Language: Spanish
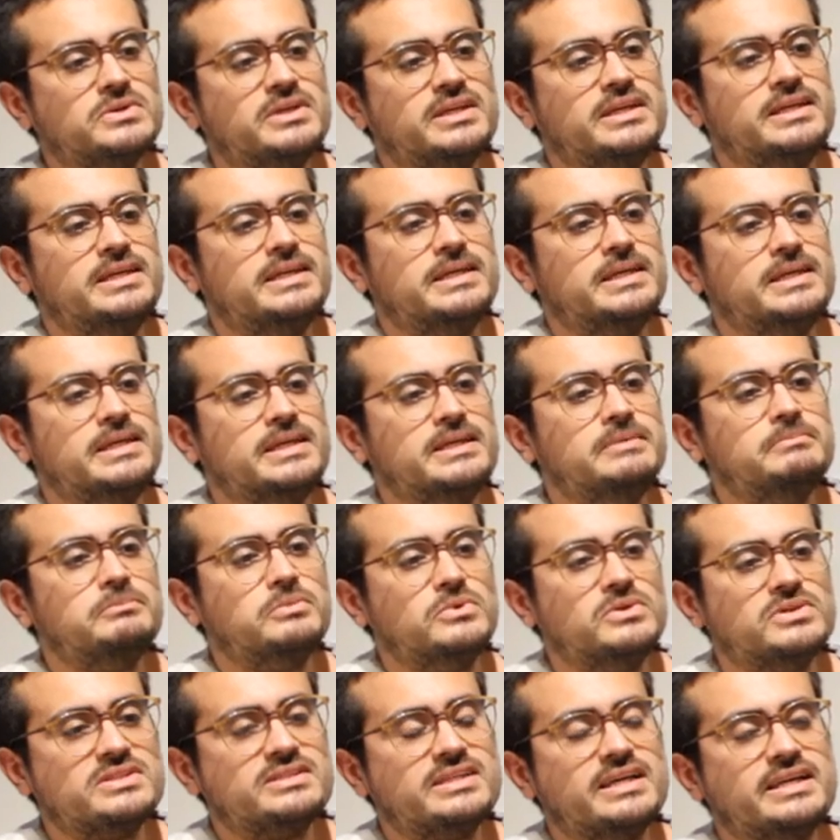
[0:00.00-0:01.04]
eh,
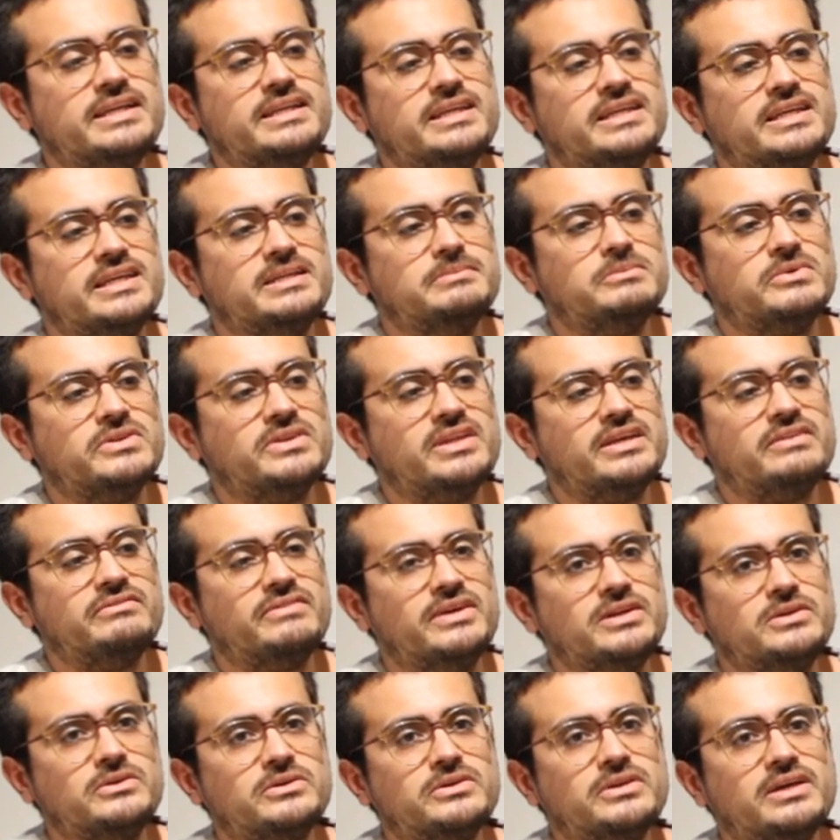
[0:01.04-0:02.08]
impulsar y queremos dar
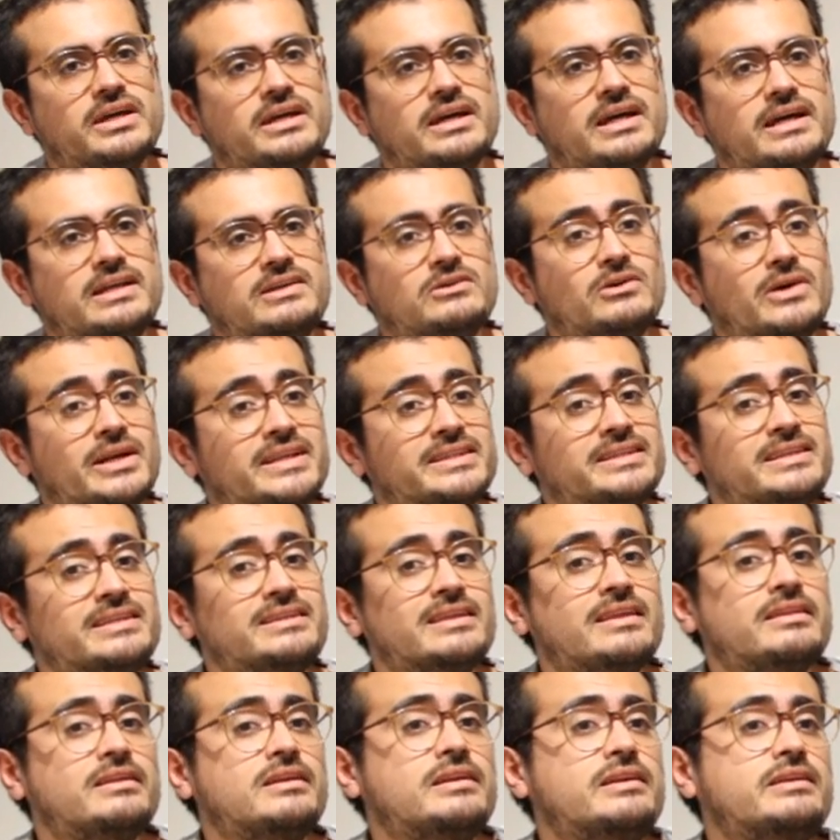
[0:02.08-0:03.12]
valor a los
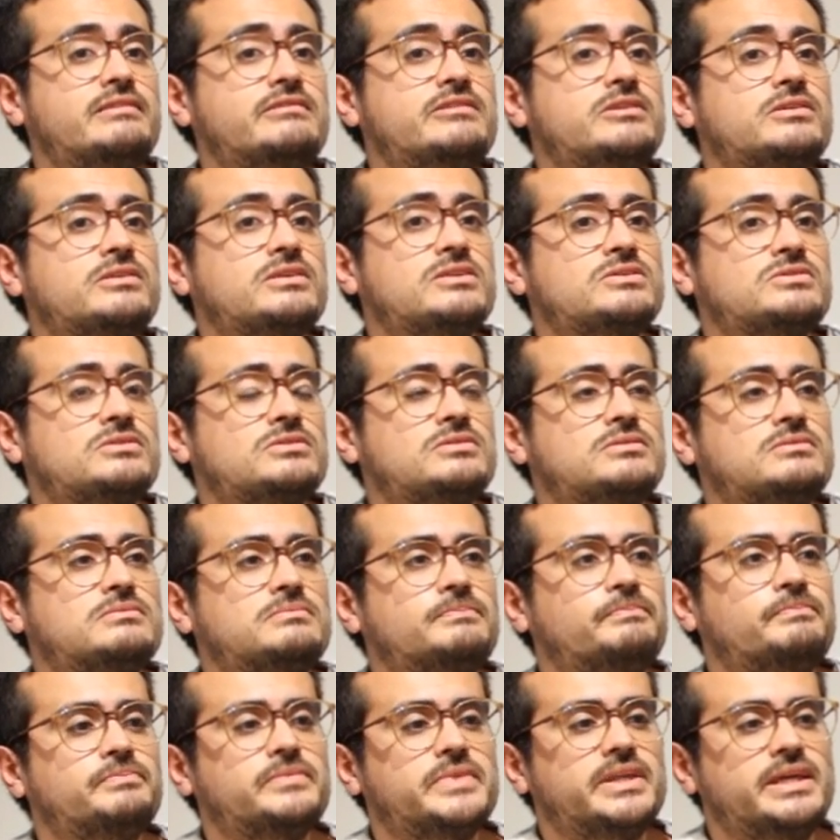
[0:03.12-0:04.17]
artistas del libro, que
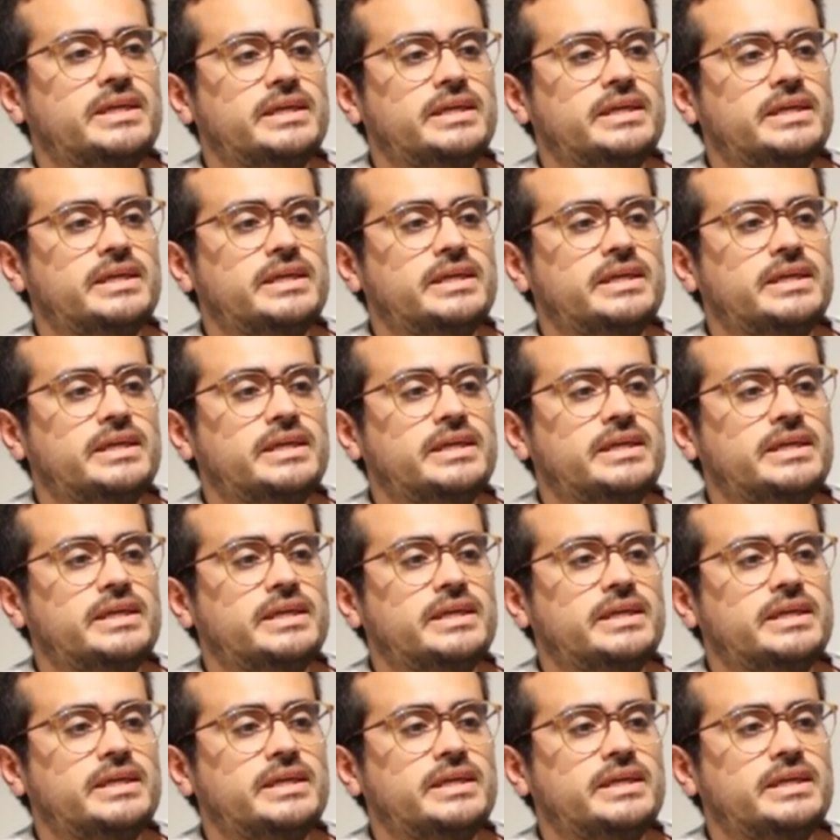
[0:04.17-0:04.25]
son